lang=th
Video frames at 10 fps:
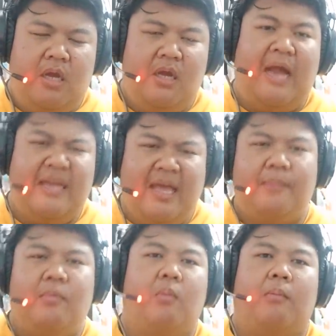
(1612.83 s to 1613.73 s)
คืออันเนี้ย
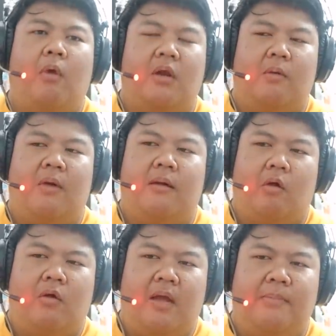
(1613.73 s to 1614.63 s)
ผมบอกเลยว่า
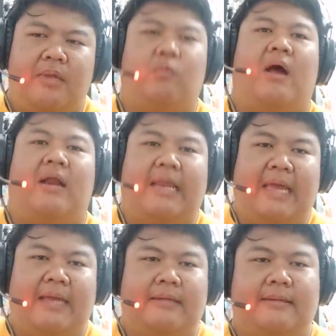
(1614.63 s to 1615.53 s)
ค่อนข้างผิดหวัง
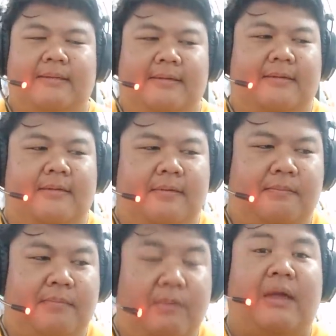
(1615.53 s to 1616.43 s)
เล็
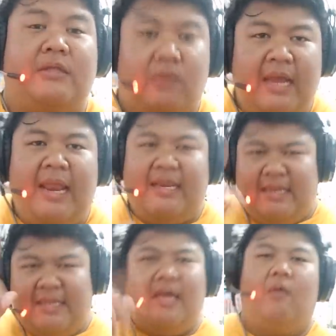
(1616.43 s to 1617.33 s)
กๆผิดหวังตรงนี้แหละ
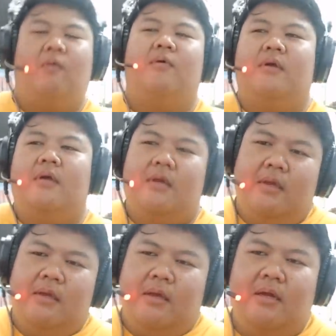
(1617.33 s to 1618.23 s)
นิดเดียว
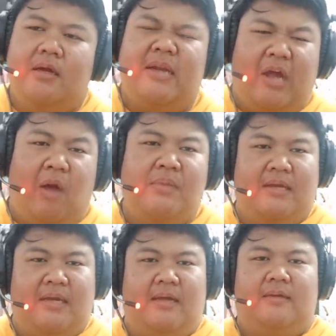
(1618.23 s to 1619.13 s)
คือในคอม
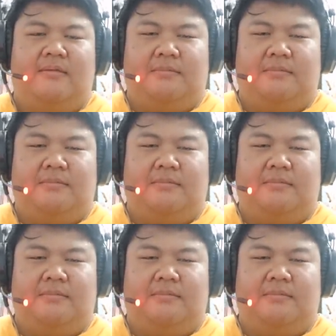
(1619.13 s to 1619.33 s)
บิกอ่ะ